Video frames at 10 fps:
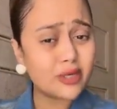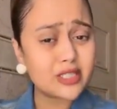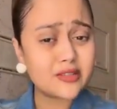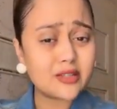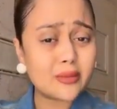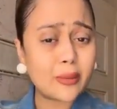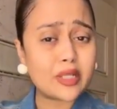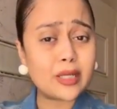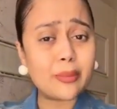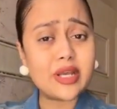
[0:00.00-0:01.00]
বডি হোয়াইটিং ক্রিম
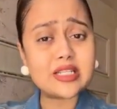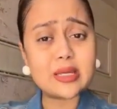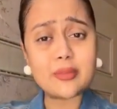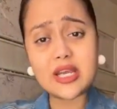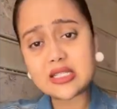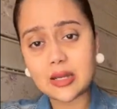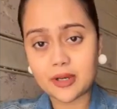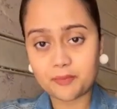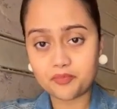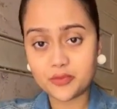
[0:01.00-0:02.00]
আমাদের পেজে পেয়ে
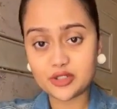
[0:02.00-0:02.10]
যাবেন